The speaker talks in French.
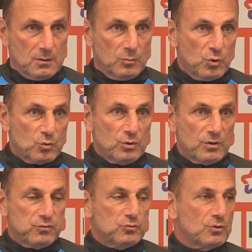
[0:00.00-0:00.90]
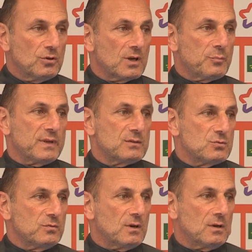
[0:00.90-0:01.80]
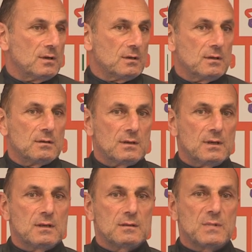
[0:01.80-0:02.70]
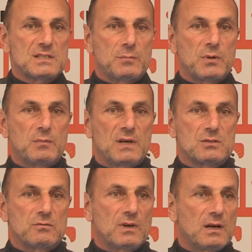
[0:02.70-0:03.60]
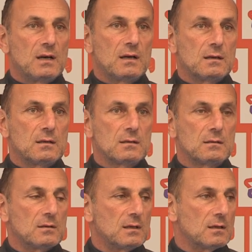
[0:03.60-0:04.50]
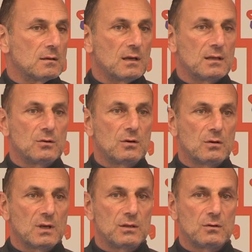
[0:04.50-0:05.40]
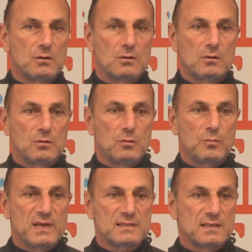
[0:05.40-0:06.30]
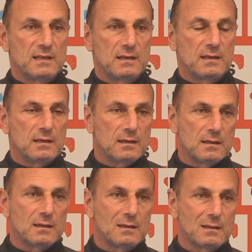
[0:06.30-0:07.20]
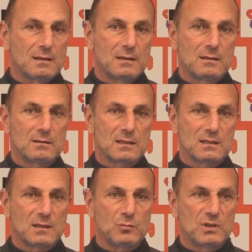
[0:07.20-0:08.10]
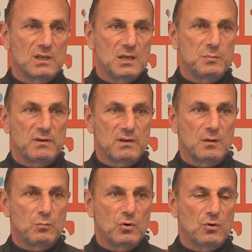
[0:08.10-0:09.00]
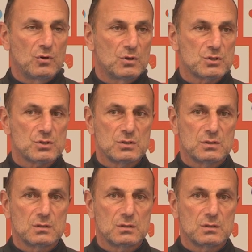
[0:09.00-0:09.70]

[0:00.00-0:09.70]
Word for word: comme beaucoup de foot le répètent souvent, euh, hein, match après match, on verra. gagnant, gagnant Metz qui est, une très très bonne équipe avec un bon coach